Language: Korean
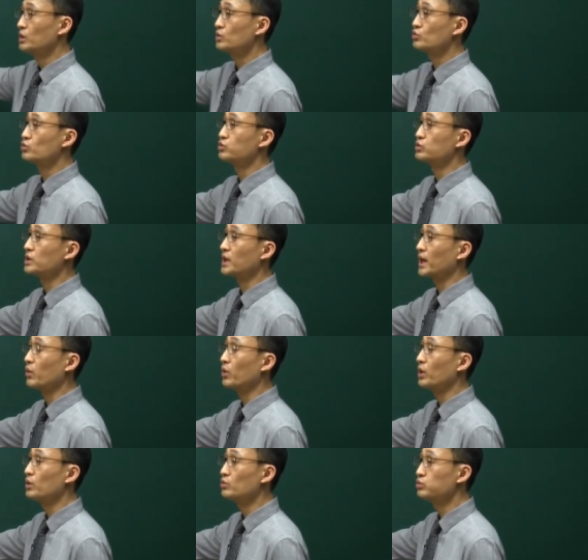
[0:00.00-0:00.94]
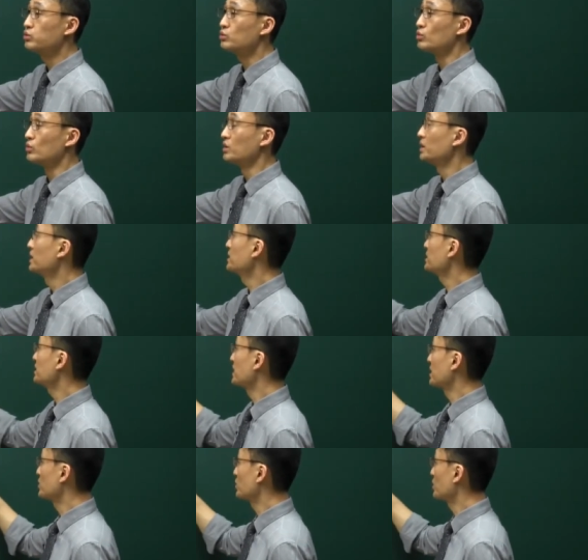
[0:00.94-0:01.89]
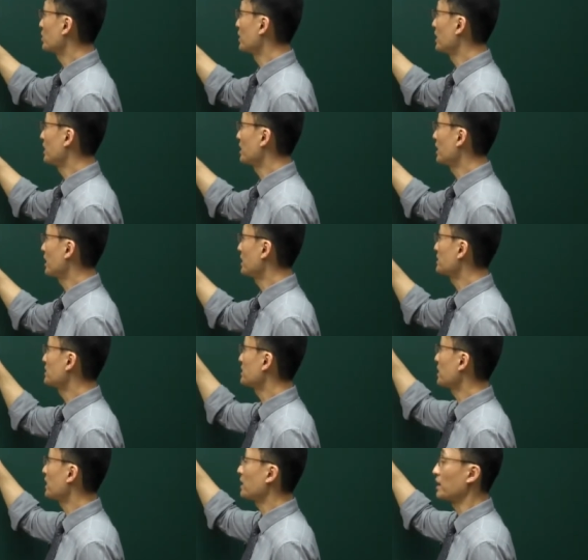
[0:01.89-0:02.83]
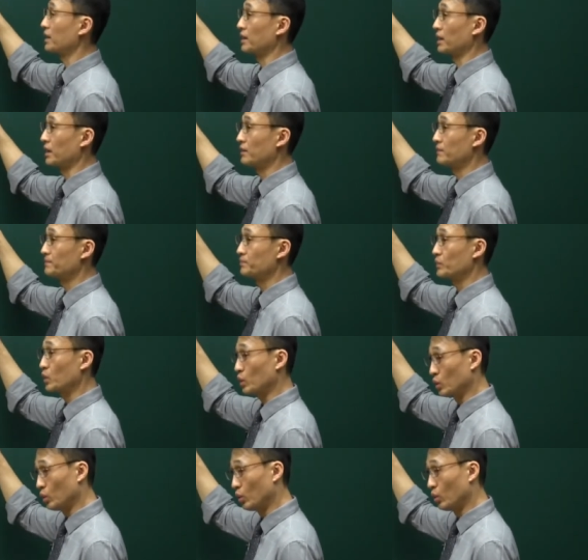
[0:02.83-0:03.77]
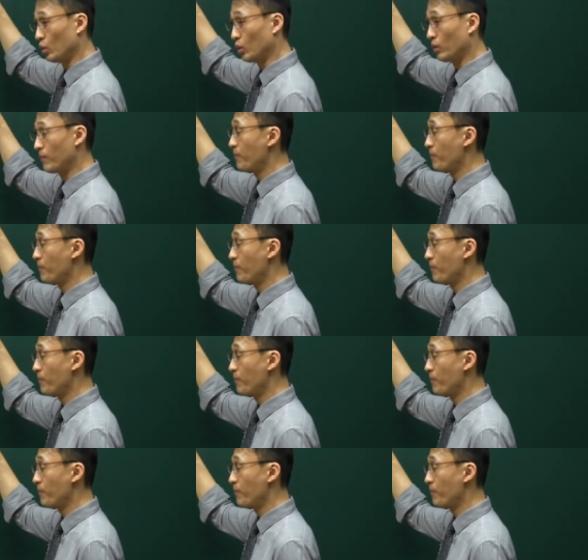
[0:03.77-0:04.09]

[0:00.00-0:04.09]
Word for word: 9개월 후 재등록할 때 승계된다. 5.